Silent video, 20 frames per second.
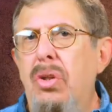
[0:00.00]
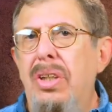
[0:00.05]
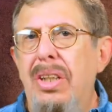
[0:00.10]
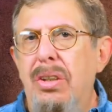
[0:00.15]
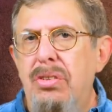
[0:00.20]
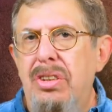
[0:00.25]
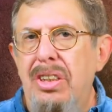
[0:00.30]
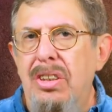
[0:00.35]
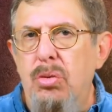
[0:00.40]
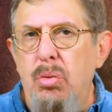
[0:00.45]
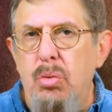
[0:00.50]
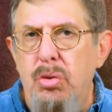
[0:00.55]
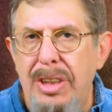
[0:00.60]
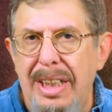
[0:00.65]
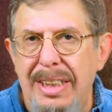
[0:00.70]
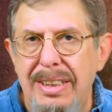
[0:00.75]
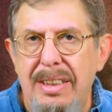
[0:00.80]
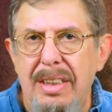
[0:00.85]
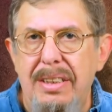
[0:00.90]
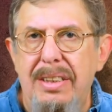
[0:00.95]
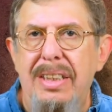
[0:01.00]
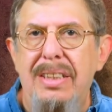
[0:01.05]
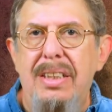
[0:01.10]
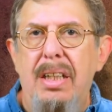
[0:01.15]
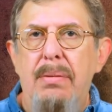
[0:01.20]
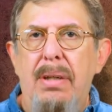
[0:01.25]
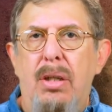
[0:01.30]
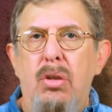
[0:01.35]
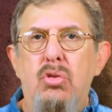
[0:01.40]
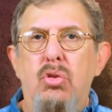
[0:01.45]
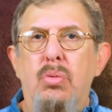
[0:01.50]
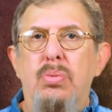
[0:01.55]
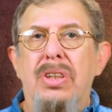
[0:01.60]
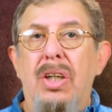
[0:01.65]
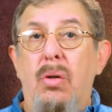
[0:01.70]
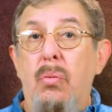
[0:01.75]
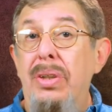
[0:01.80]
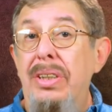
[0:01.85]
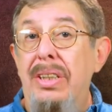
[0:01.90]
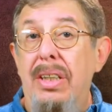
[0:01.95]
Uno de los entusiastas del trabajo
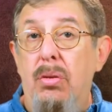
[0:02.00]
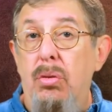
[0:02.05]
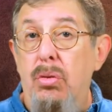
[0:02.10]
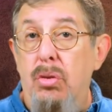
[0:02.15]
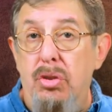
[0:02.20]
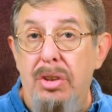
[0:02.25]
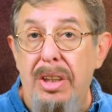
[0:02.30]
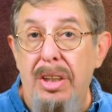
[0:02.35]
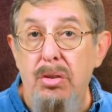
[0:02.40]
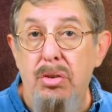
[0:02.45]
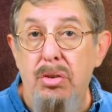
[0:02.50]
subsecuente con los